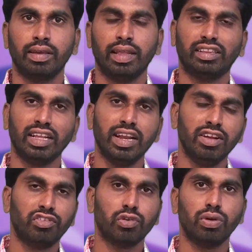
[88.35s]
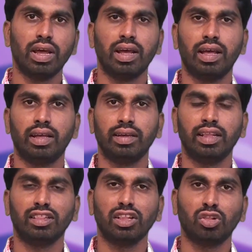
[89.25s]
ఎంత నేర్చుకున్నా
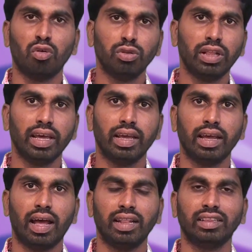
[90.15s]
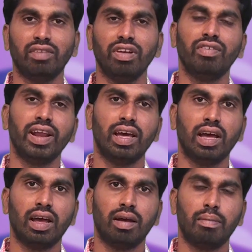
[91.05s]
ఎంత తవ్వుతే అంత విలువైన
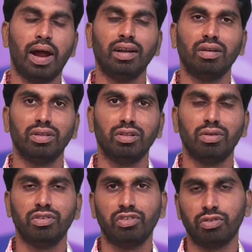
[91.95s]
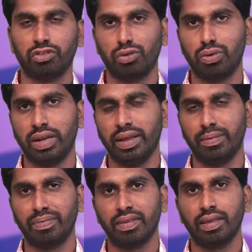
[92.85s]
మాటలు ఇందులో నుంచి వస్తూ ఉంటాయి
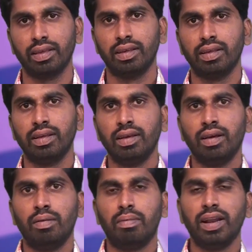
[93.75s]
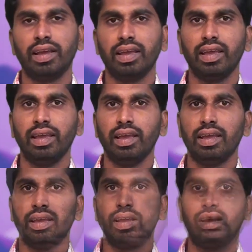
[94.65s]
మనకి
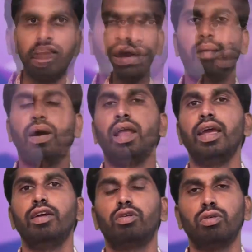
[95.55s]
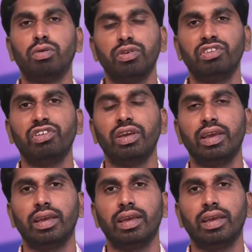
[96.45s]
అమాలయకుల గురించి